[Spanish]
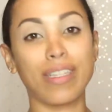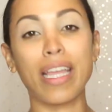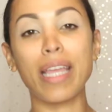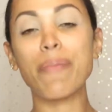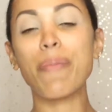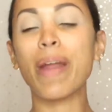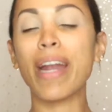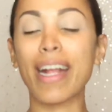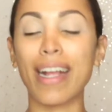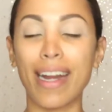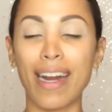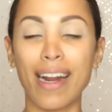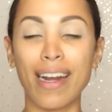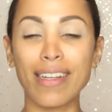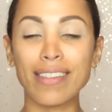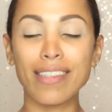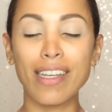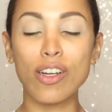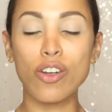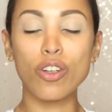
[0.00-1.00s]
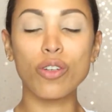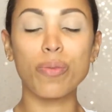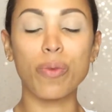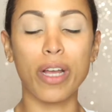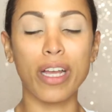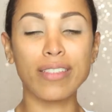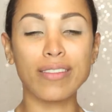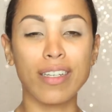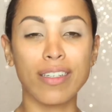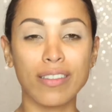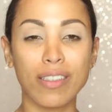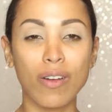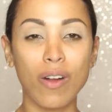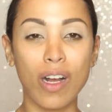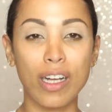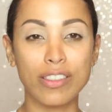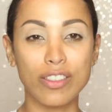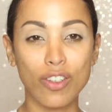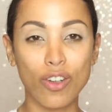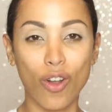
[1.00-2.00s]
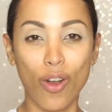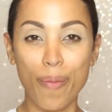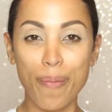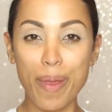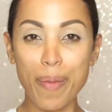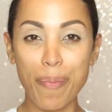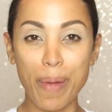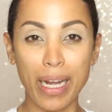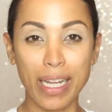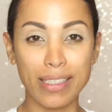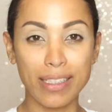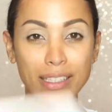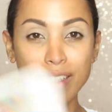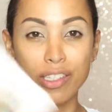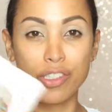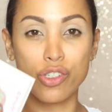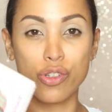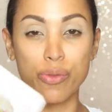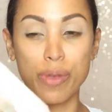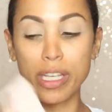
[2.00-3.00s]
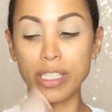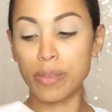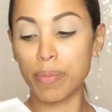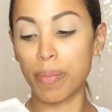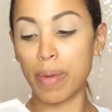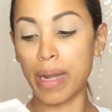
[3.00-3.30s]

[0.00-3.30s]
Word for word: Y para crear este look voy a estar trabajando con mis paletas de Lluvias